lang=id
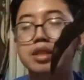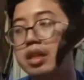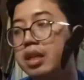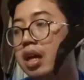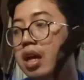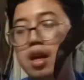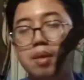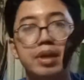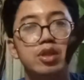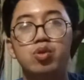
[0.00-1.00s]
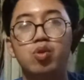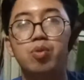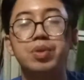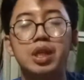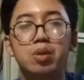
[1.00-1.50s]
Jadi masih
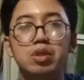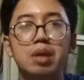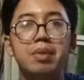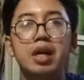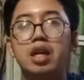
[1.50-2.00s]
cukup gitu sama